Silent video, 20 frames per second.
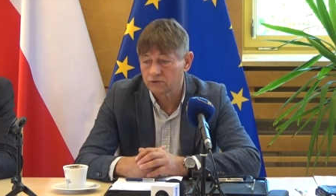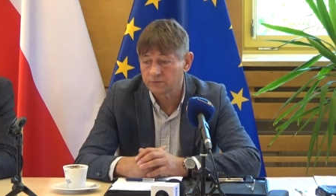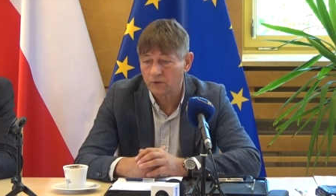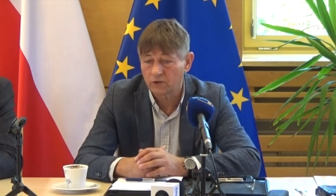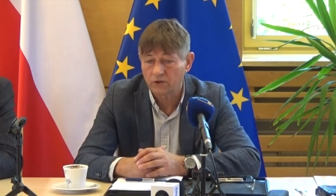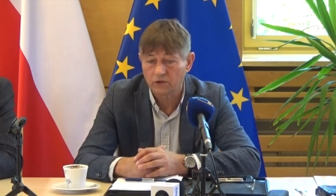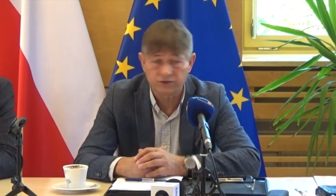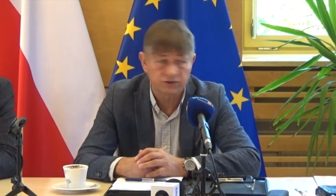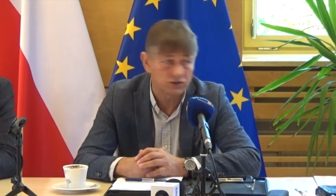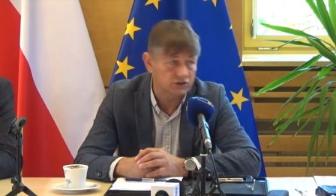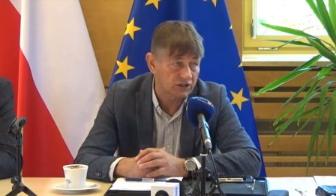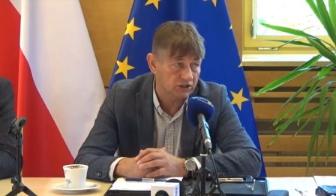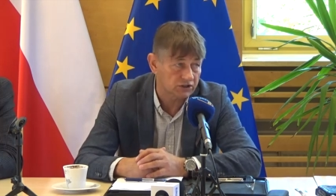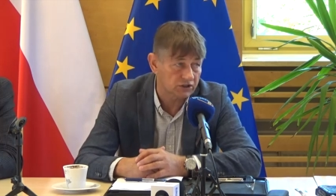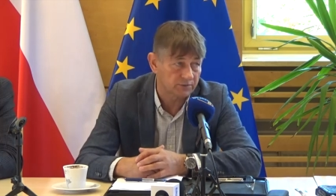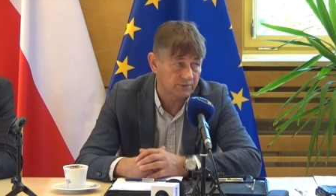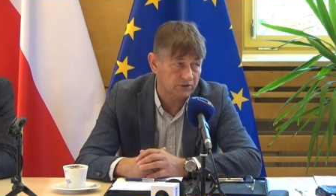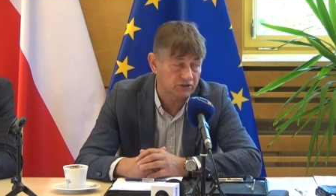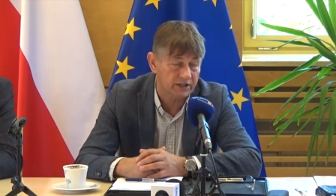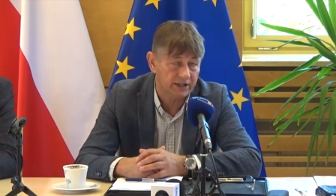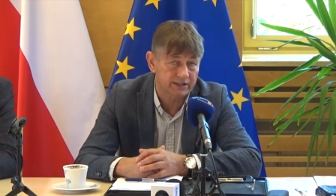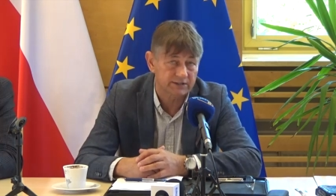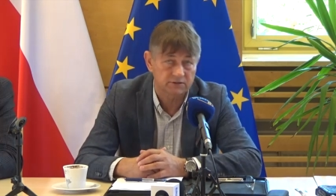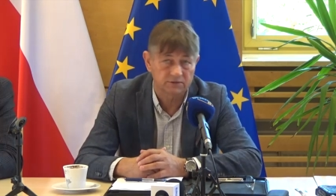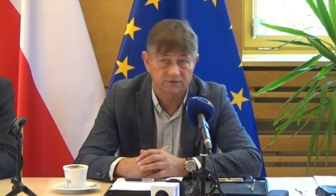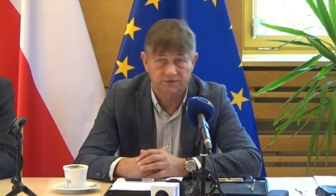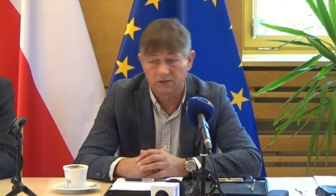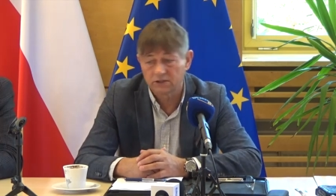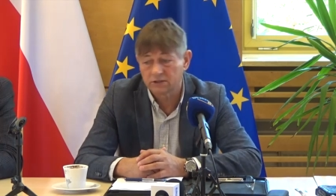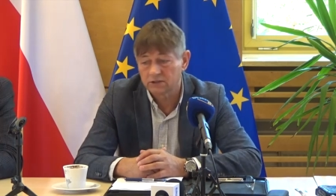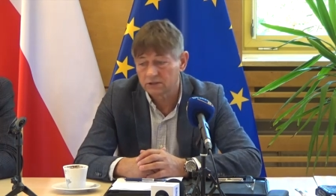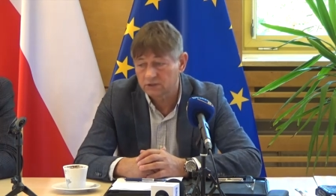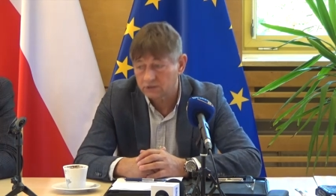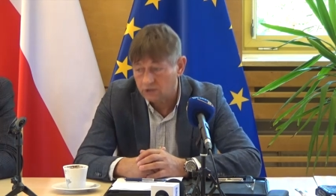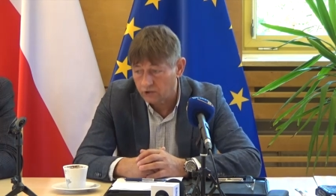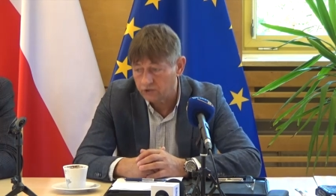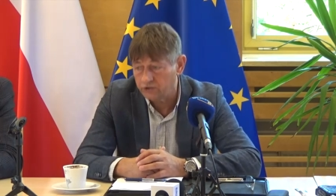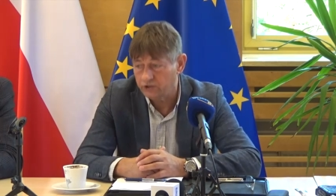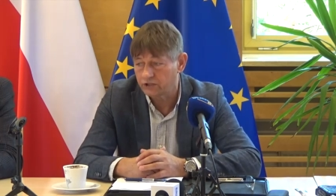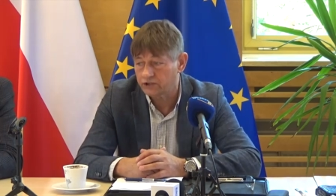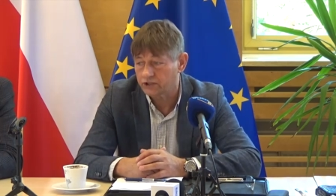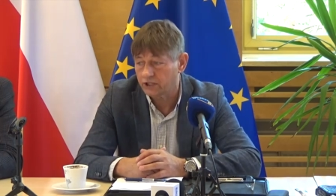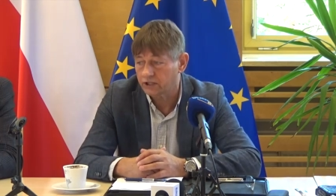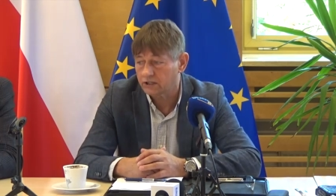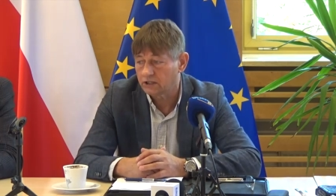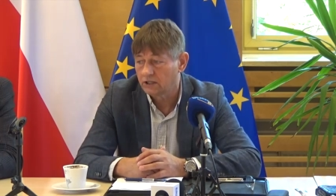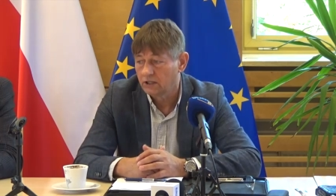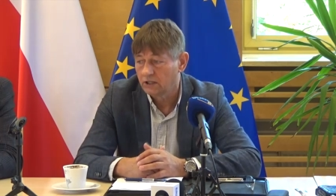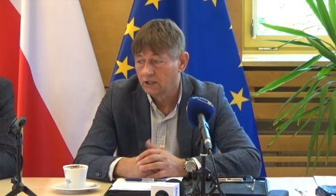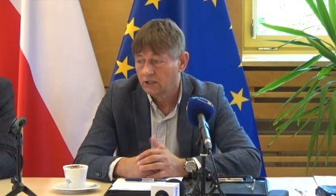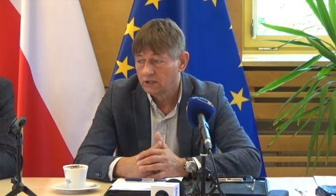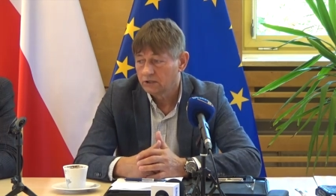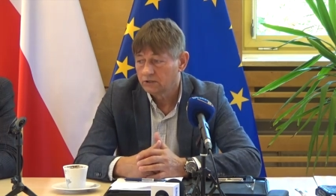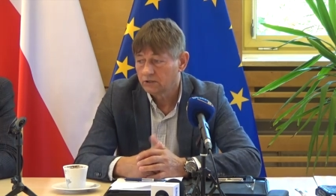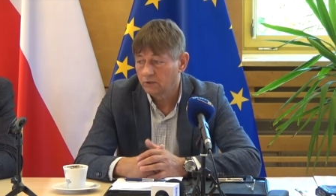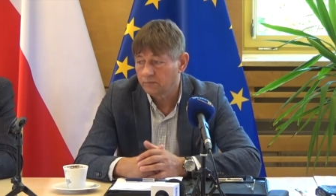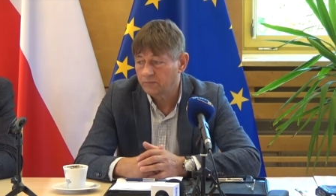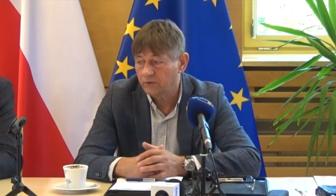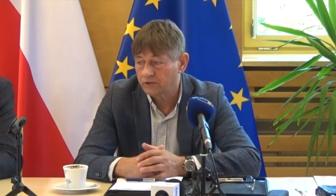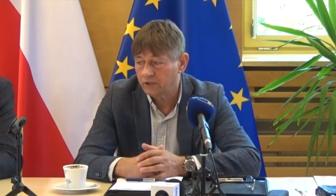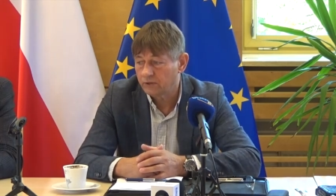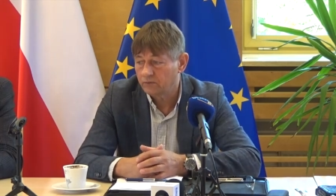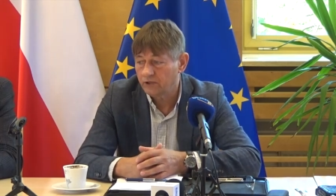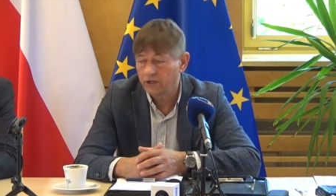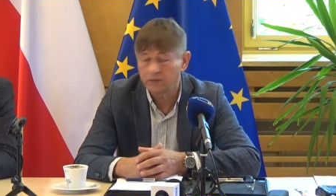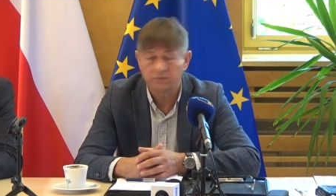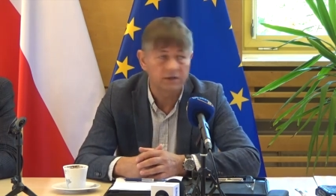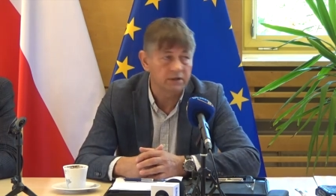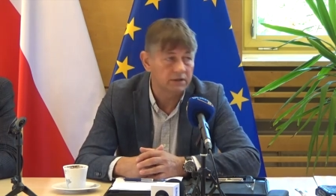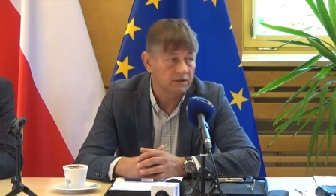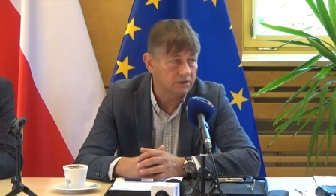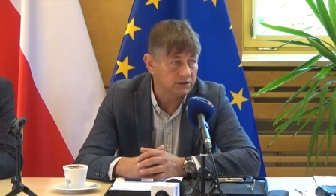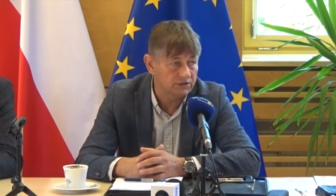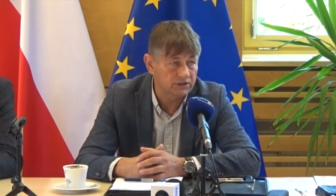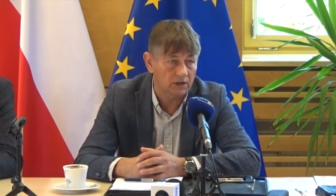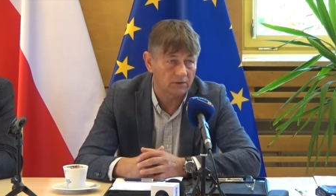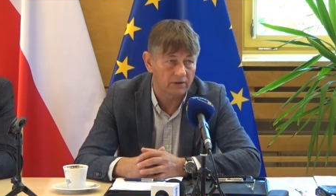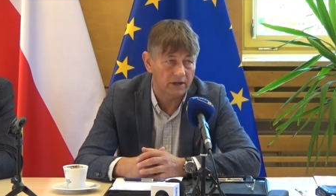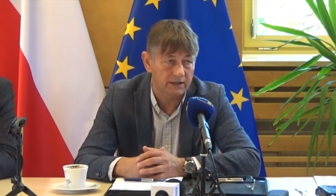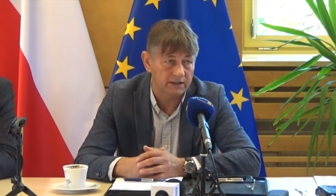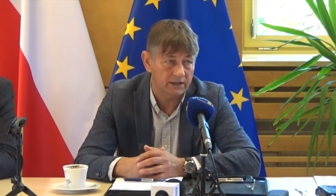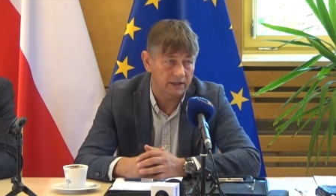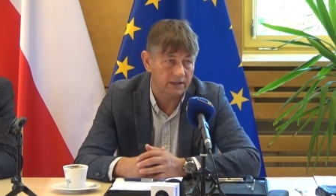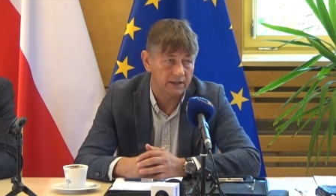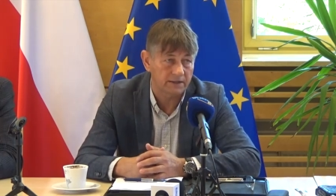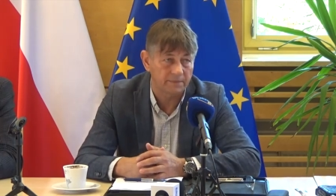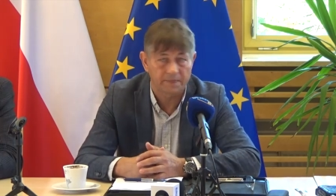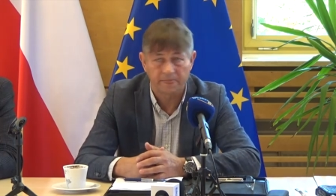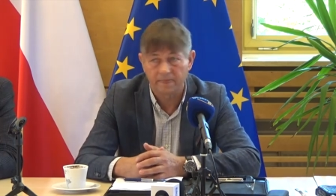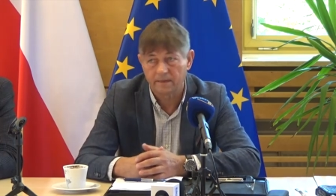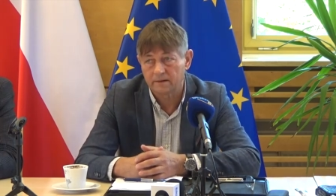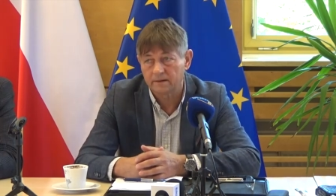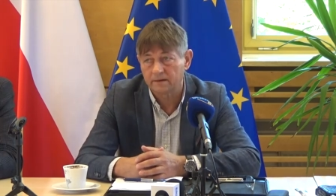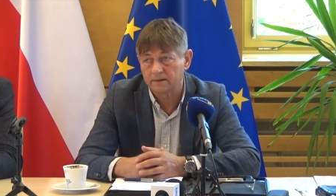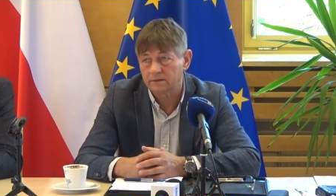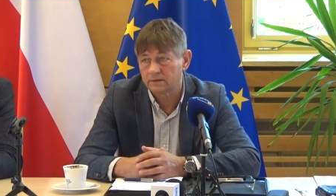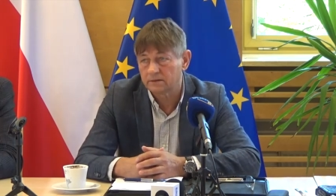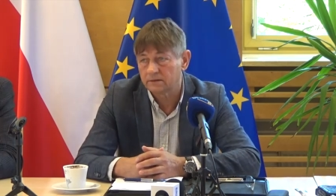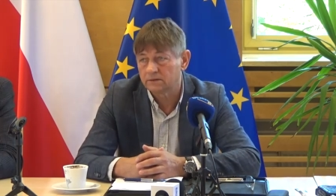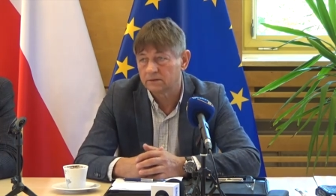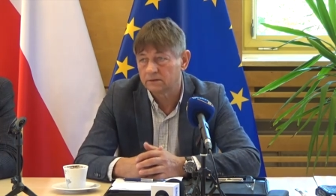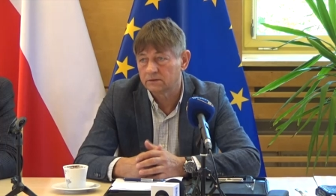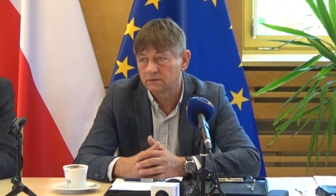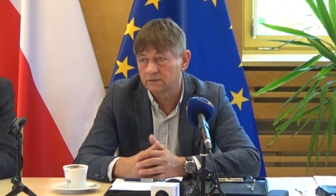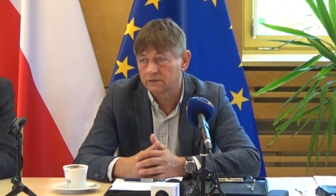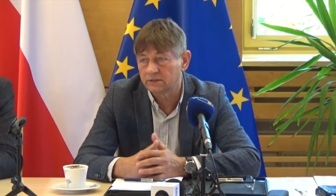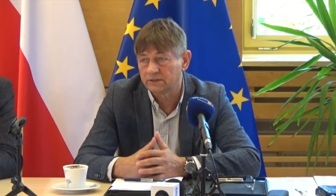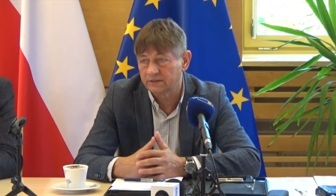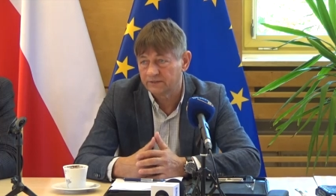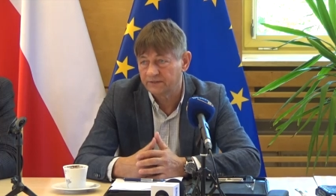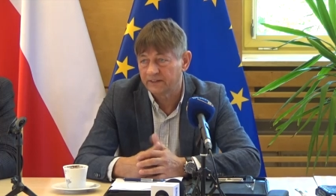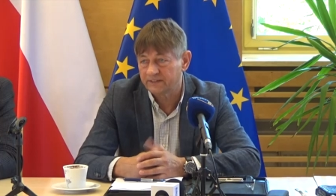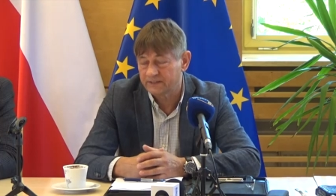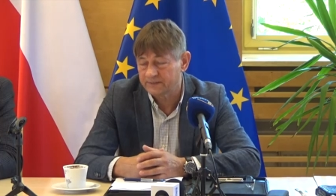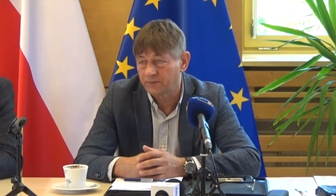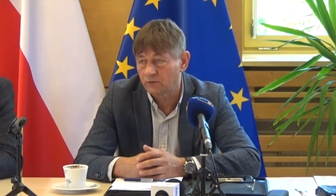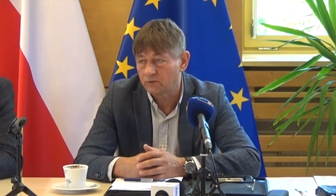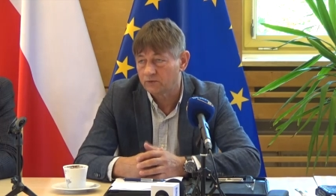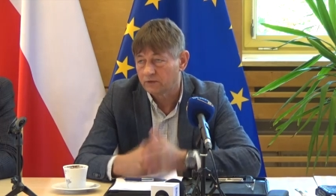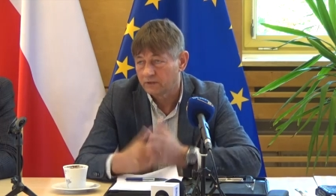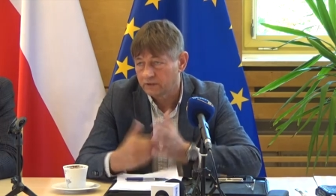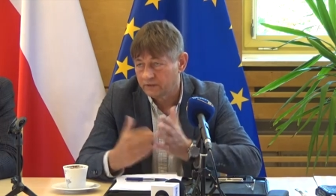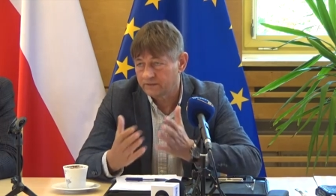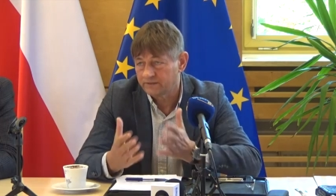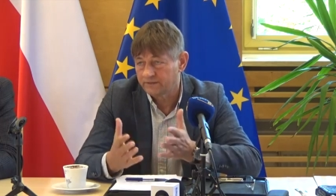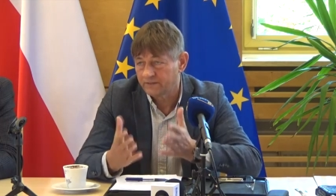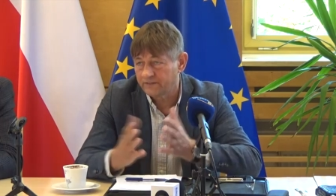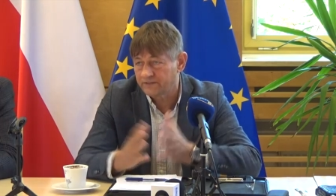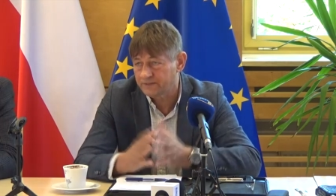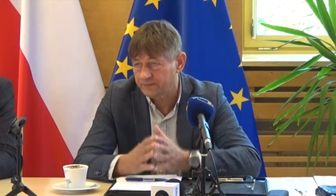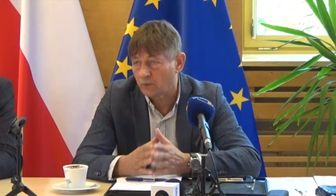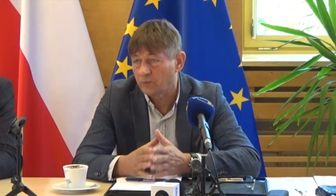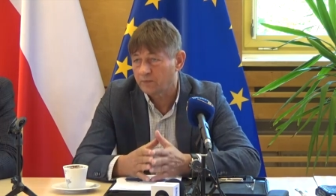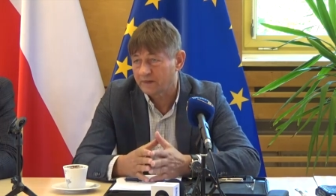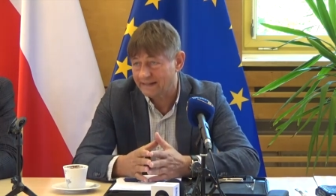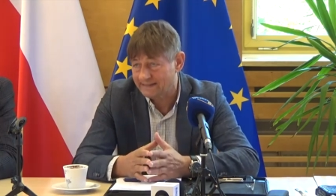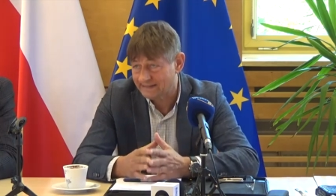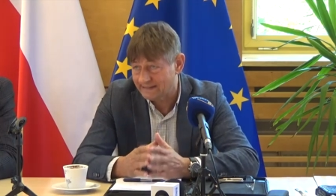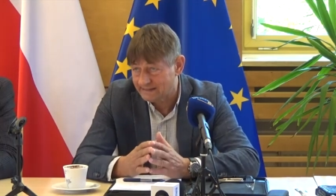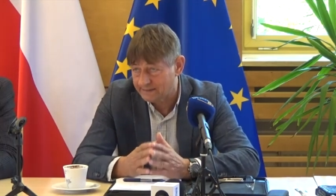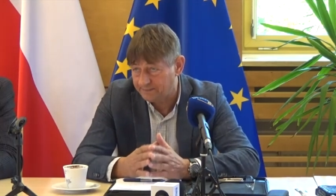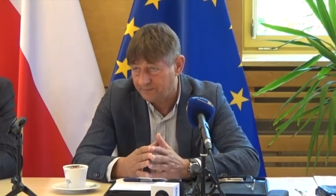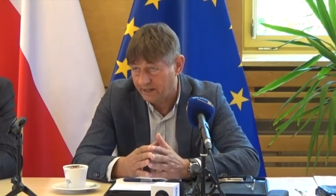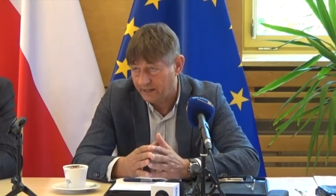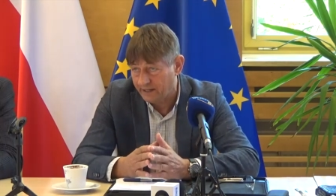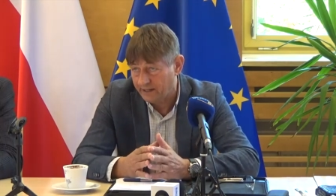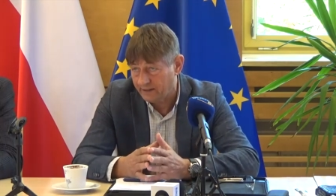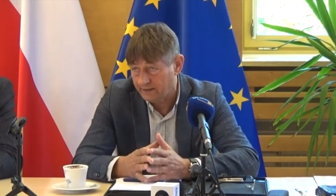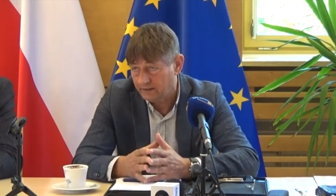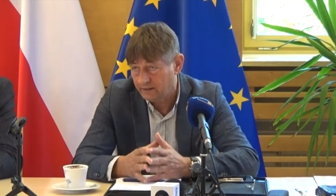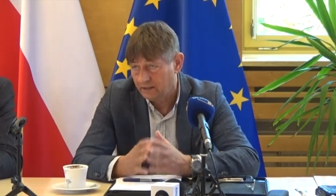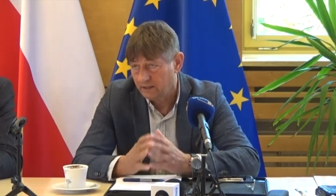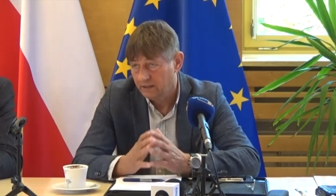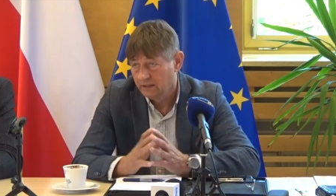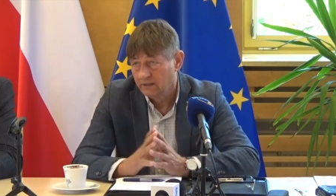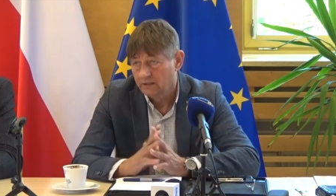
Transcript: uspokoić też naszych mieszkańców y, Chojniczek, no, podejmujemy działania y, we, współ, we współpracy z Play,